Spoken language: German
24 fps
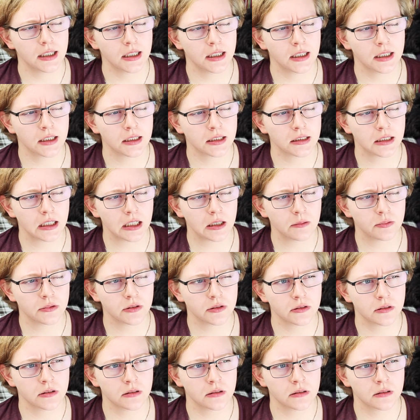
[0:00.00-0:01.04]
äh, ich
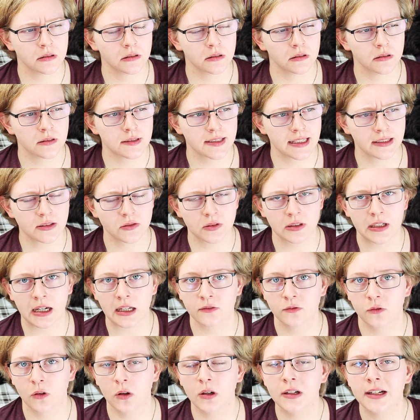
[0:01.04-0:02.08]
glaube, äh, sechs oder
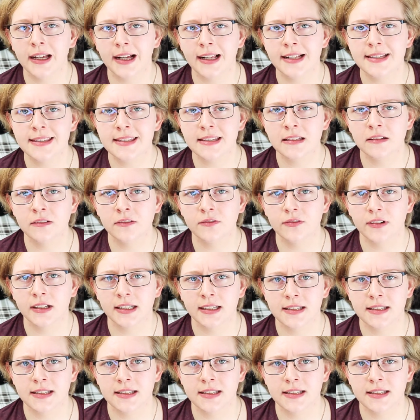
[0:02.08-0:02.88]
acht Wochen alt sind,